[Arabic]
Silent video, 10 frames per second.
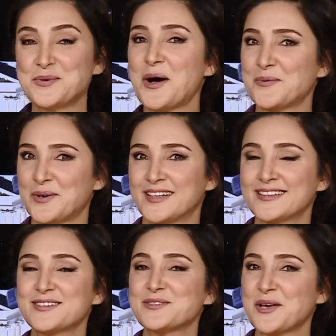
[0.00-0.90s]
أولا
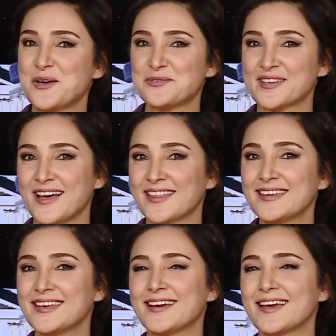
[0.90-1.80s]
نسخة
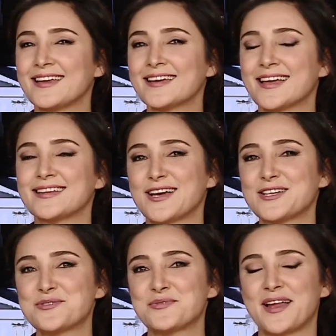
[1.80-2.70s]
افتراضية لكنها
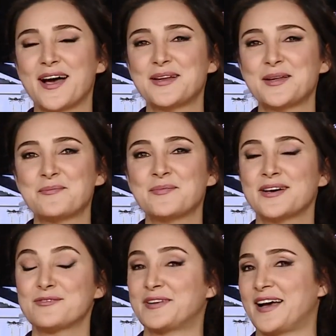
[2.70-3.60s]
تعيش في العالم
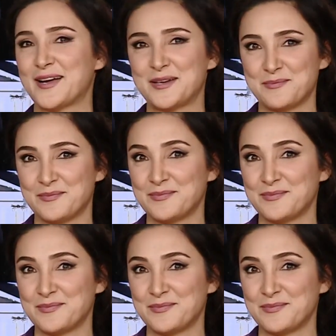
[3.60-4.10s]
في عالم